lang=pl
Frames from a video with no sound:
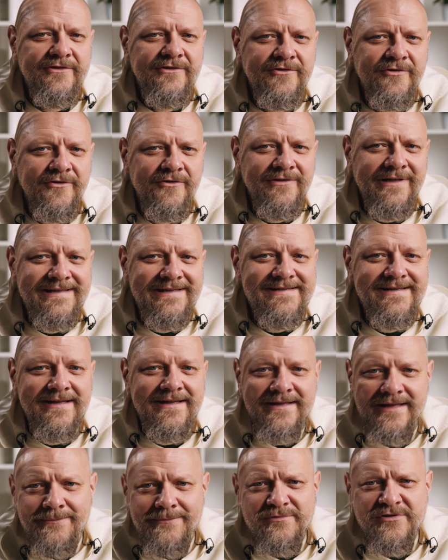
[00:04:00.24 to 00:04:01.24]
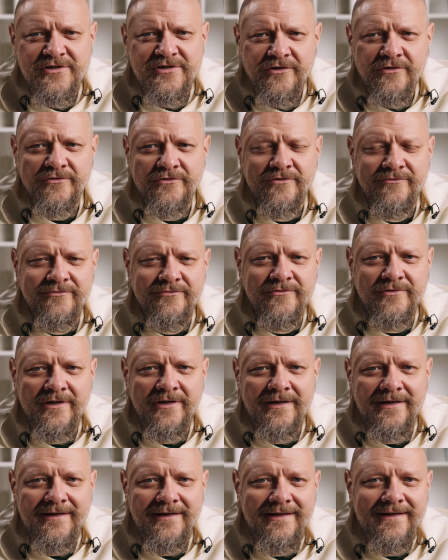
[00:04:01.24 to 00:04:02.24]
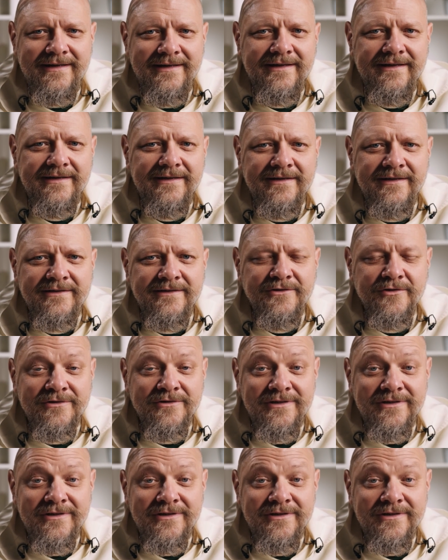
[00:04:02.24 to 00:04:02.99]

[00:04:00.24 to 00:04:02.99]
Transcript: to nas nie przygotowuje E, do